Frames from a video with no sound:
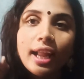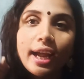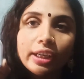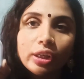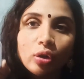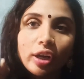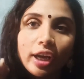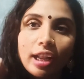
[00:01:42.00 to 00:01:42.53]

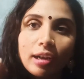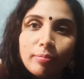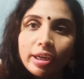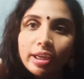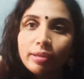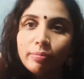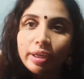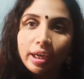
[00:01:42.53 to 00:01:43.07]

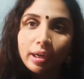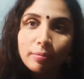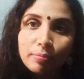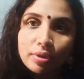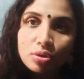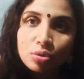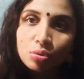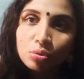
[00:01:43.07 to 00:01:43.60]
లాక్టోకాల్మైన్ మీకు
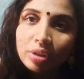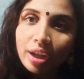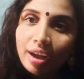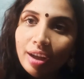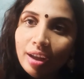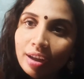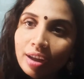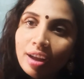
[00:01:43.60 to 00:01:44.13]
కనిపిస్తుందా
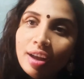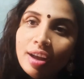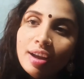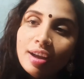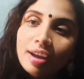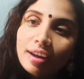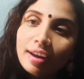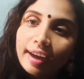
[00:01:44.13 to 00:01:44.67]

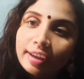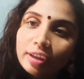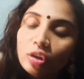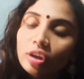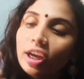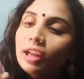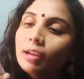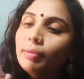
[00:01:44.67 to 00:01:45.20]

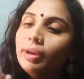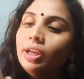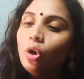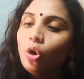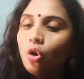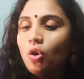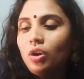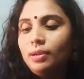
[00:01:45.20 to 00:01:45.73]
లాక్టోకాల్మైన్
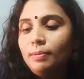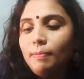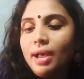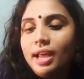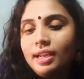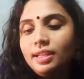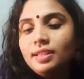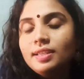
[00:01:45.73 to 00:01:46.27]
ఆయిల్
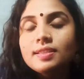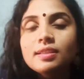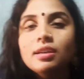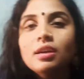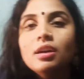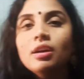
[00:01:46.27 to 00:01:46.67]
బ్యాలెన్స్